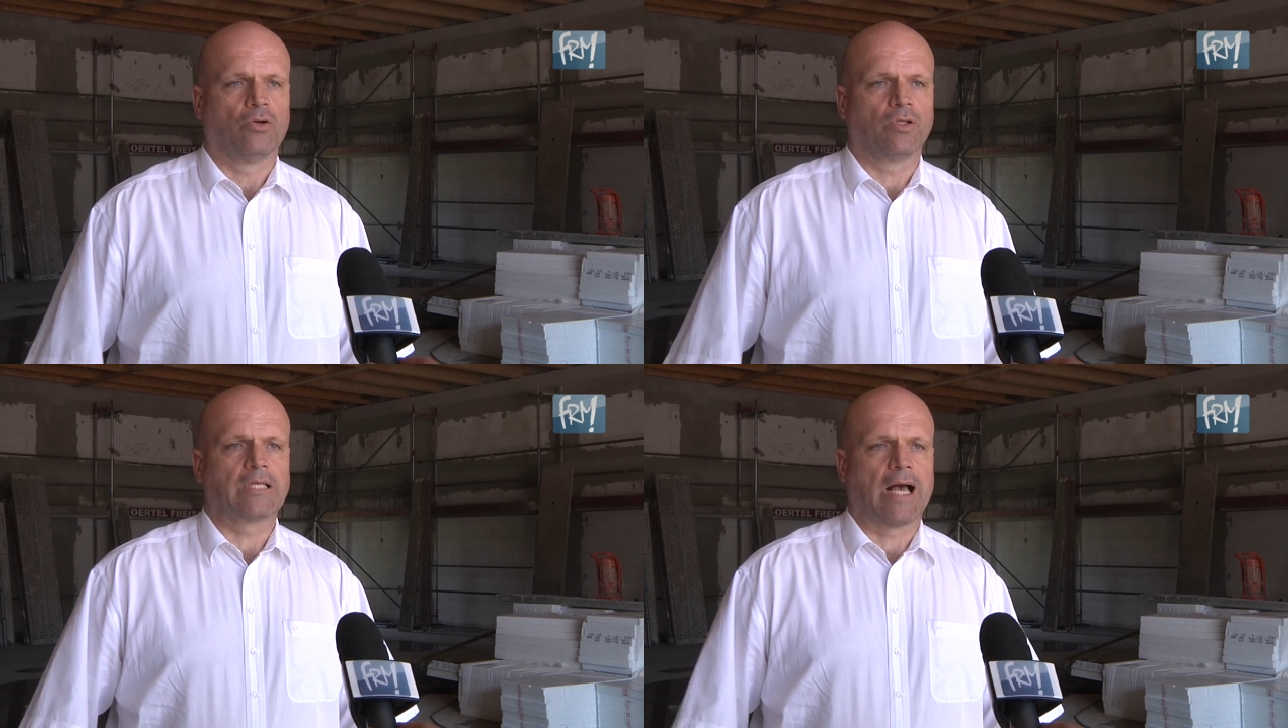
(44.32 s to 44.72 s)

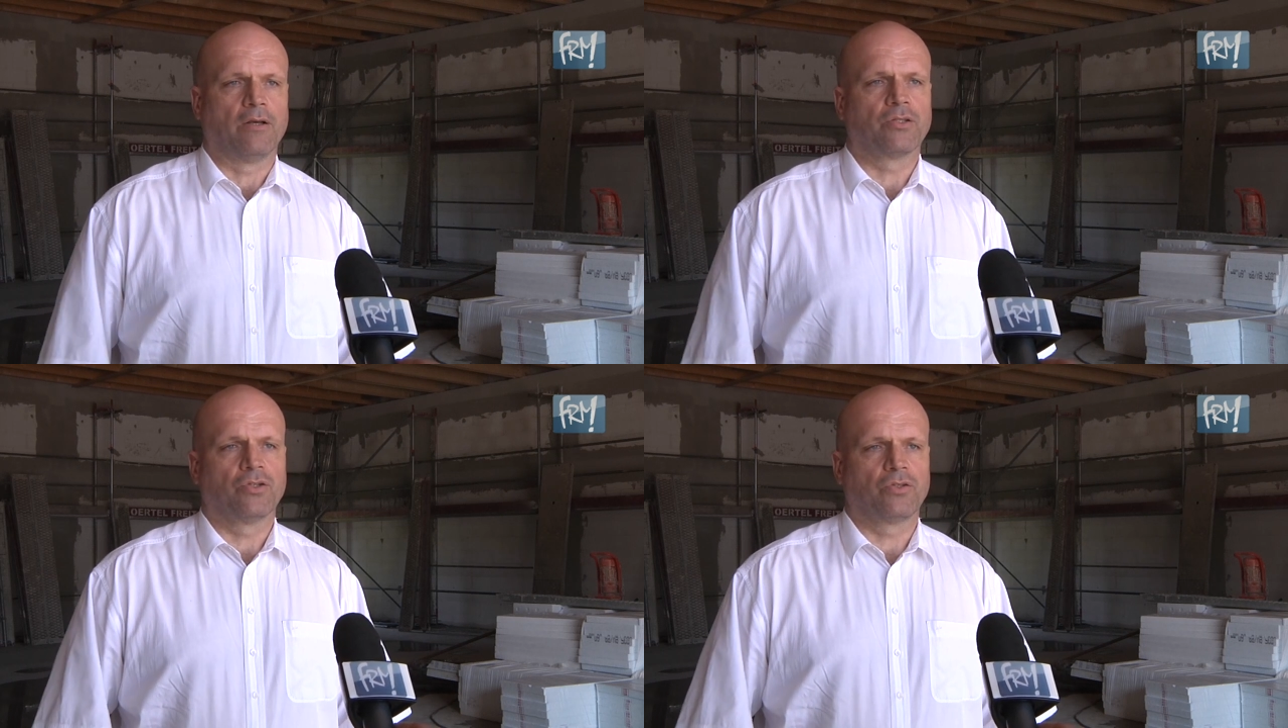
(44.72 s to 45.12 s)
unsere
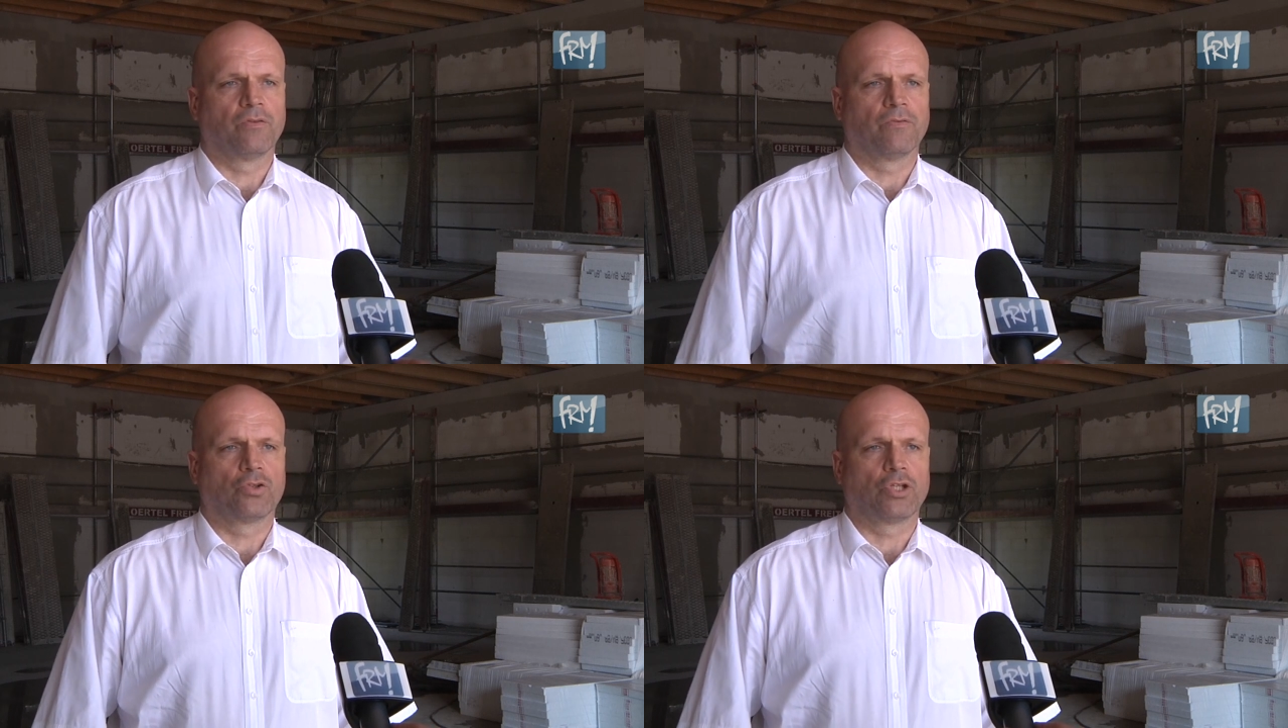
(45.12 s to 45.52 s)

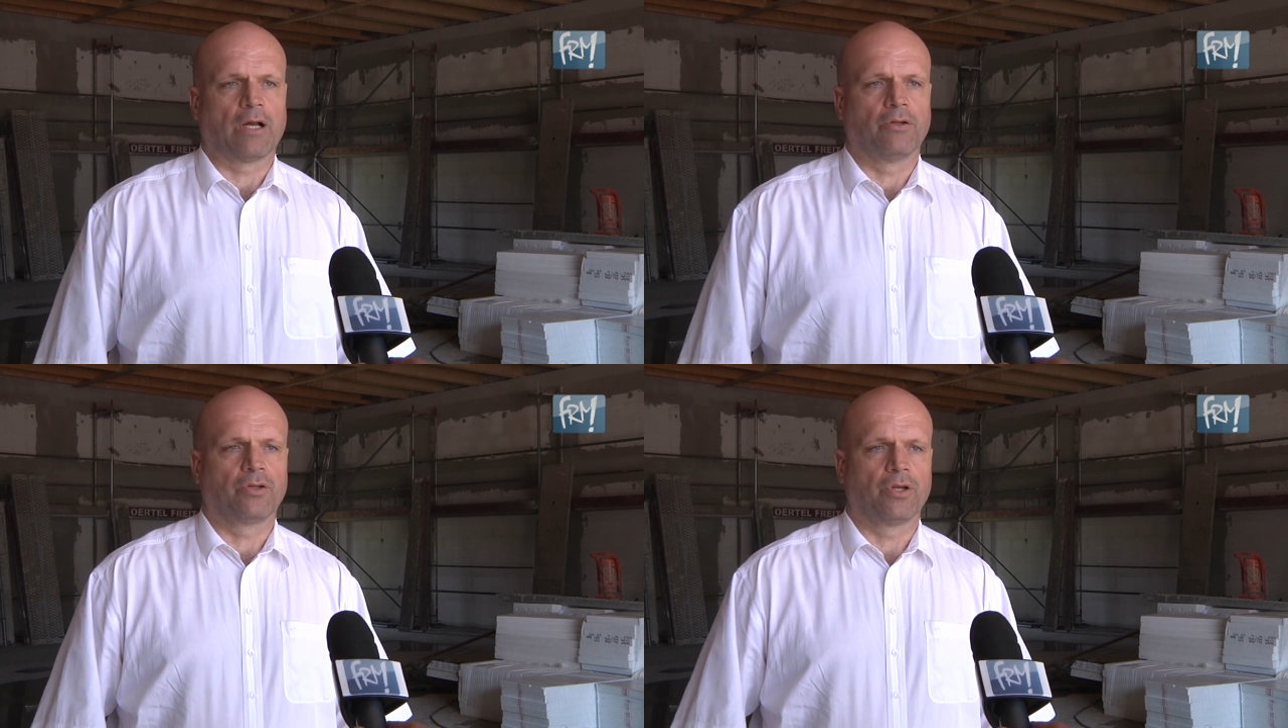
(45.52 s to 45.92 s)
Ausrüstung
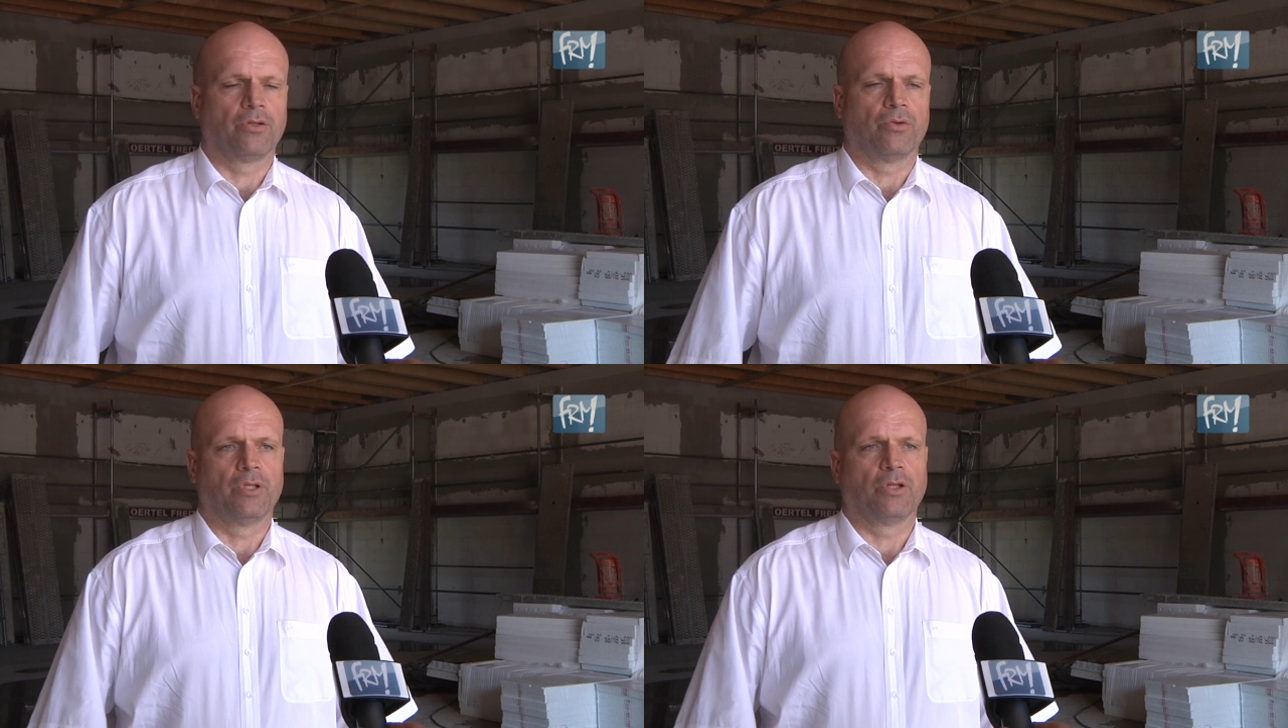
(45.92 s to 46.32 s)
verstauen
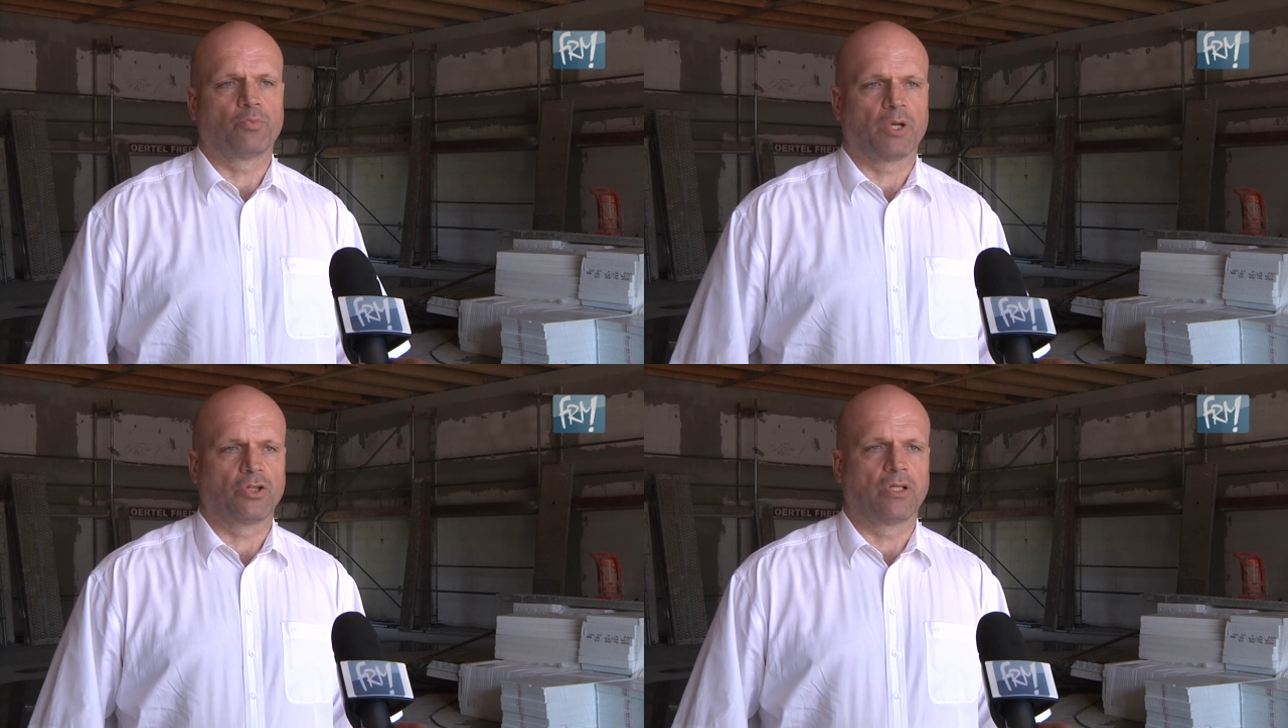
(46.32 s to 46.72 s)
können und
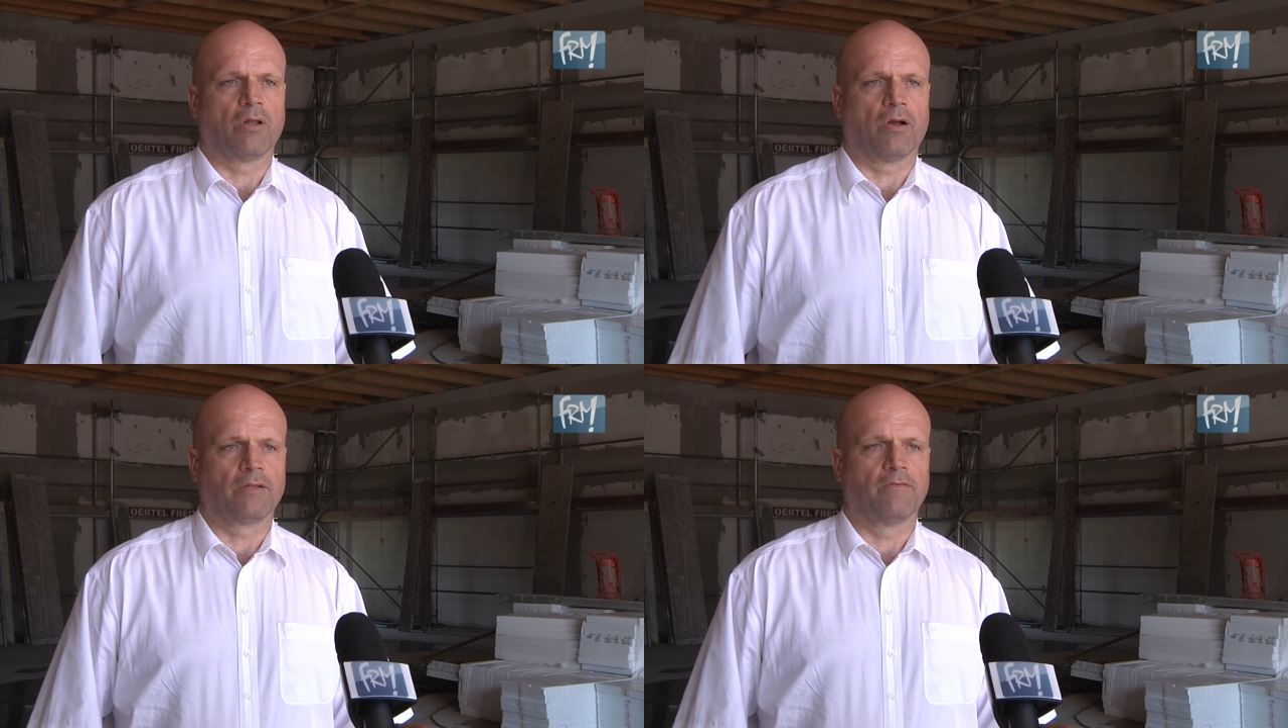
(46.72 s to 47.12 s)
entsprechend
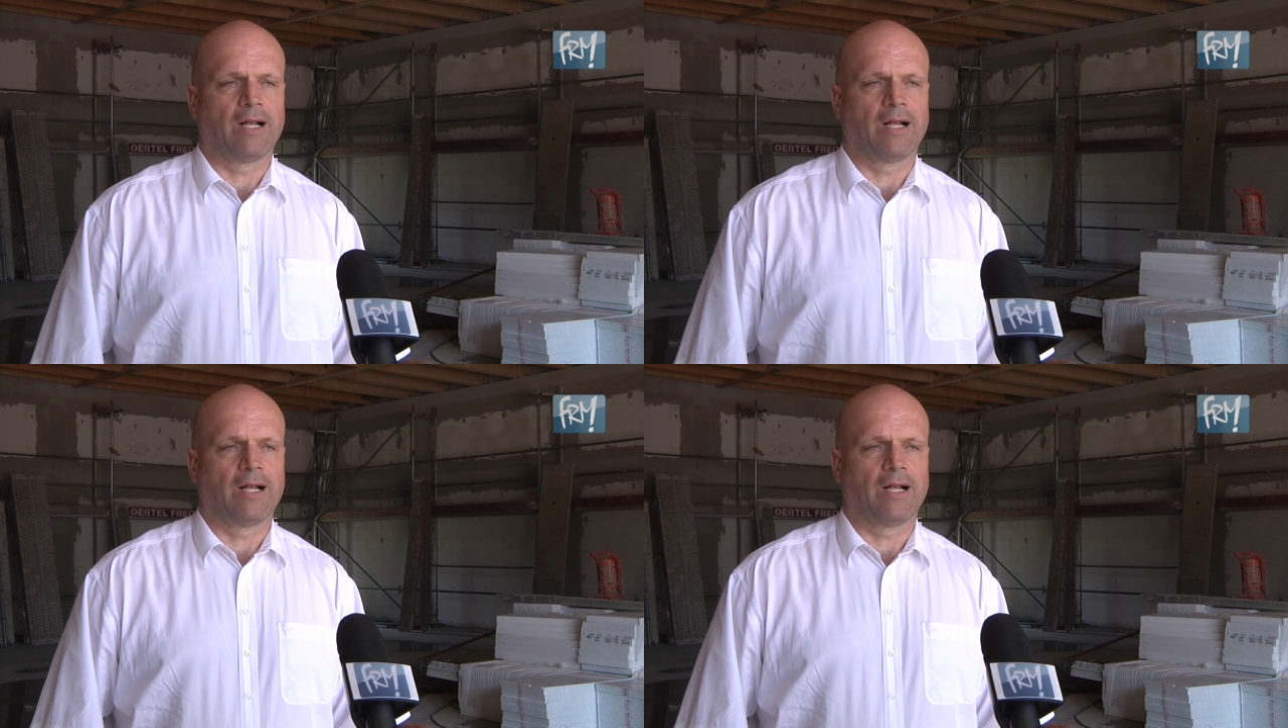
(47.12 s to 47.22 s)
laden,